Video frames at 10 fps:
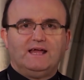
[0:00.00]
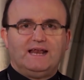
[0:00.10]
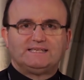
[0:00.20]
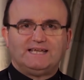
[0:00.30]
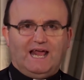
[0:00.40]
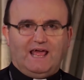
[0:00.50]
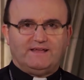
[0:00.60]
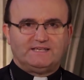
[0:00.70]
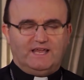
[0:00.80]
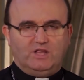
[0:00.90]
la
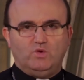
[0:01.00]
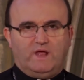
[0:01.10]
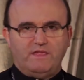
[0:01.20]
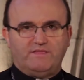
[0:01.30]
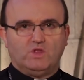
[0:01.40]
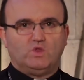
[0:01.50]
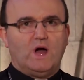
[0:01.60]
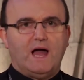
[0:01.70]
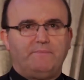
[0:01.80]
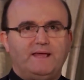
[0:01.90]
Sagrada Escritura
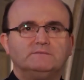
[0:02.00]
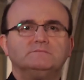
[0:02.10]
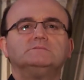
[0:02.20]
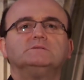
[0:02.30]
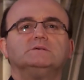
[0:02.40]
diciendo amén,